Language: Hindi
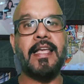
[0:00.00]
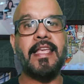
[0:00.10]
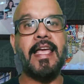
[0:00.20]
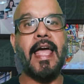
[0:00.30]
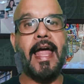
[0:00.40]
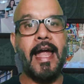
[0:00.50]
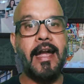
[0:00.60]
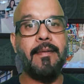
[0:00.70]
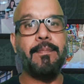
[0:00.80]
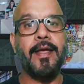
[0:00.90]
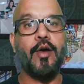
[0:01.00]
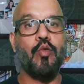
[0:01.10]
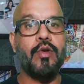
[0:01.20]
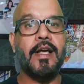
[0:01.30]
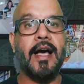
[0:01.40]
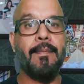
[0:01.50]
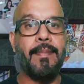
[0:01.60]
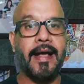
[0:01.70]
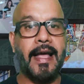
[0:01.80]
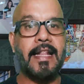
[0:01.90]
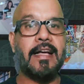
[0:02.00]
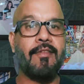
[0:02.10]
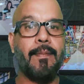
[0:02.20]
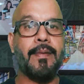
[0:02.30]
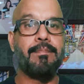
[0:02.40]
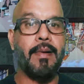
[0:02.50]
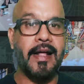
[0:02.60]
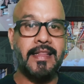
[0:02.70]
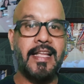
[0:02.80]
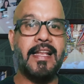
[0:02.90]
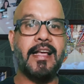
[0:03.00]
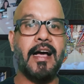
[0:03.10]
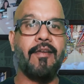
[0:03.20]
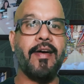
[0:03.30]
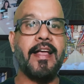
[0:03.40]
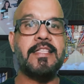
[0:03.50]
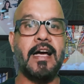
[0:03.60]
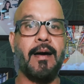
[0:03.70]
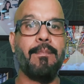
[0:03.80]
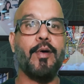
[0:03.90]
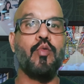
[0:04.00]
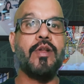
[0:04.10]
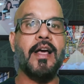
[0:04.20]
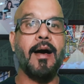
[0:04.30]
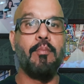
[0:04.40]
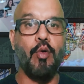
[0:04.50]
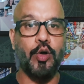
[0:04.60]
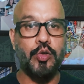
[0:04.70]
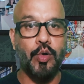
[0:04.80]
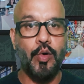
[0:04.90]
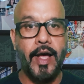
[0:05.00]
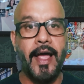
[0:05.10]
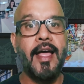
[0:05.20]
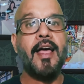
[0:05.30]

के एंड पे उनका बाकायदा वहाँ पर बांधे लिखा हुआ है जहाँ पर उनका मोदोलो है